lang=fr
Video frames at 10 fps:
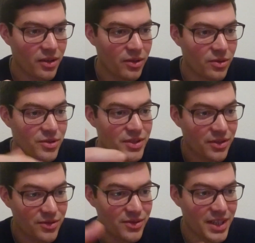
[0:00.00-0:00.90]
Euh, le
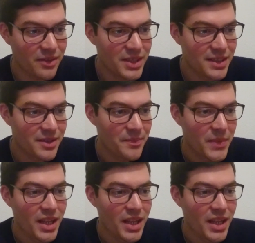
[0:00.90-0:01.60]
sens du service,